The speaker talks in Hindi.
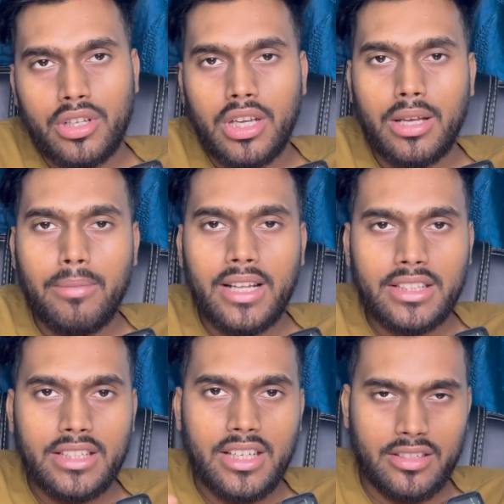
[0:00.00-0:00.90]
की अगर बात
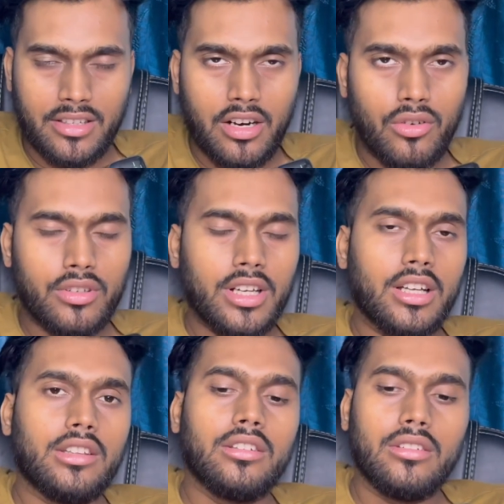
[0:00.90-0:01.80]
की जाए इस ग्राउंड का
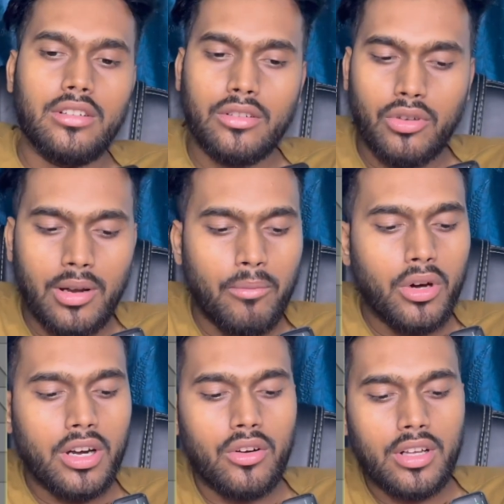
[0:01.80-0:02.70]
कोलंबो
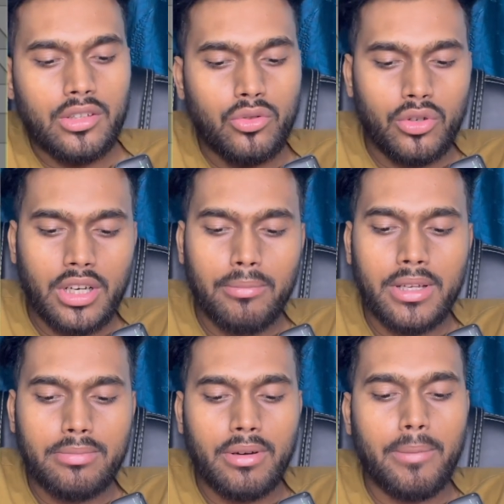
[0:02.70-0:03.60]
ग्राउंड का टोटल तो
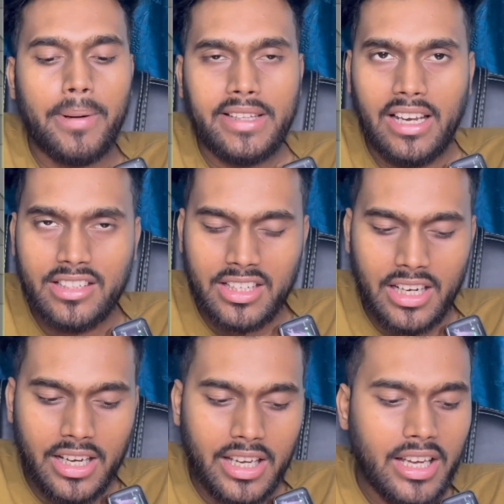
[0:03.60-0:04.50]
मैच मेरे पास पैंतालीस
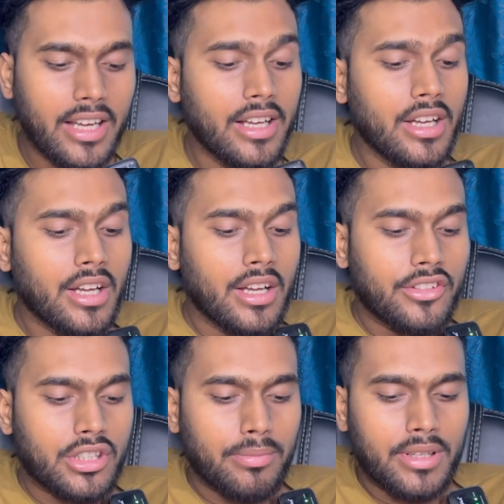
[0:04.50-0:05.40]
खेला गया है
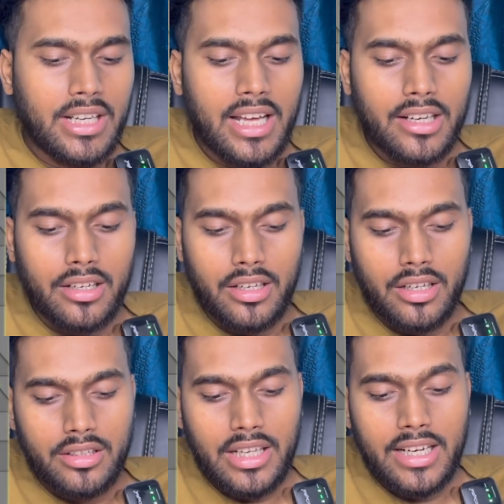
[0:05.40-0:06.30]
जिसमें टार
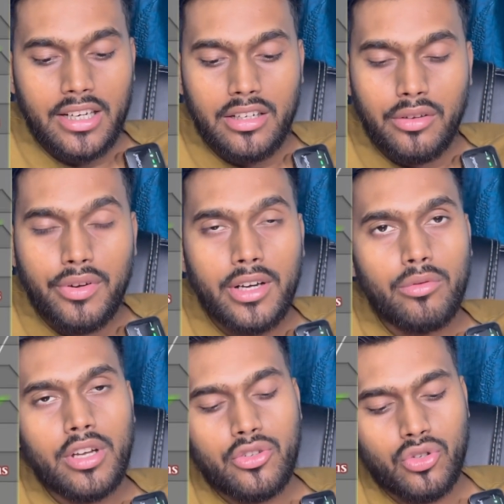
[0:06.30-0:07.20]
टारगेट डिफेंड
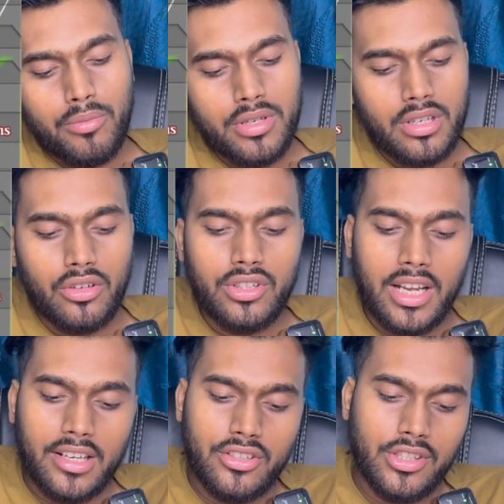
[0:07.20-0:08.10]
हुआ है चौबीस और
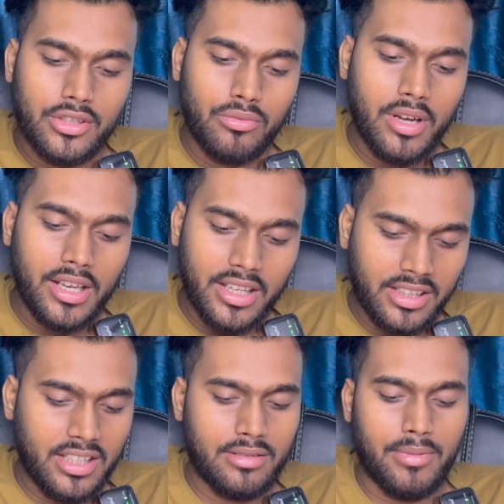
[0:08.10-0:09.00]
टारगेट चेस हुआ
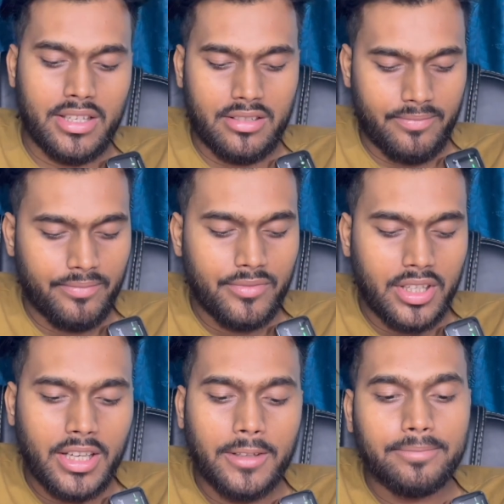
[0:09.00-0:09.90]
इक्कीस मैच
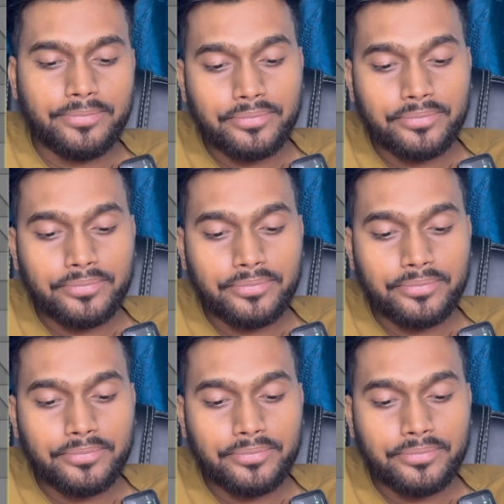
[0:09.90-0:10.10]
ठीक है